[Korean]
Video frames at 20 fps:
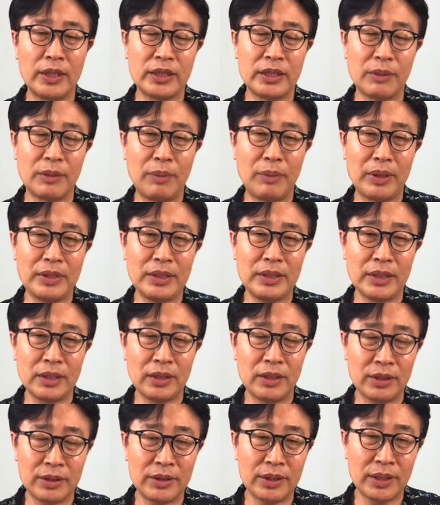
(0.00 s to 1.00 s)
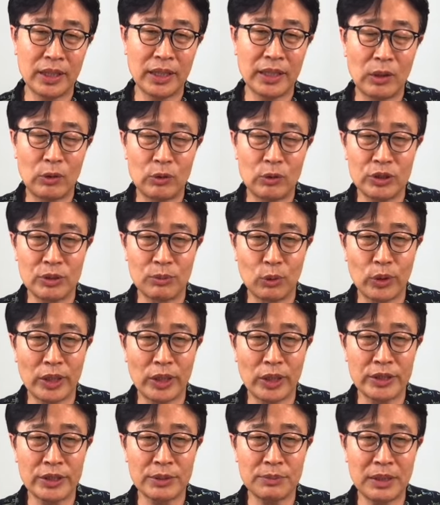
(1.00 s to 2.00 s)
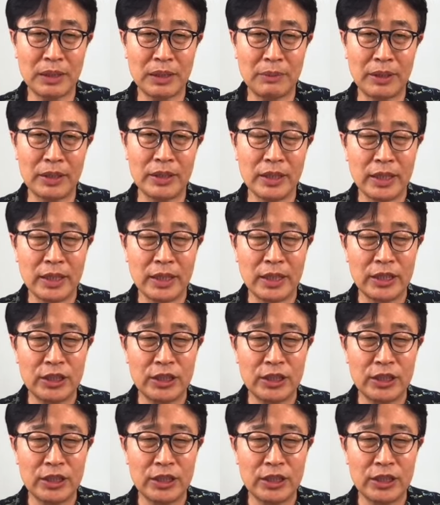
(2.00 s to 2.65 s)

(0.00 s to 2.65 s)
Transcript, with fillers: 재판이 어떻게 나올지 모르겠습니다만은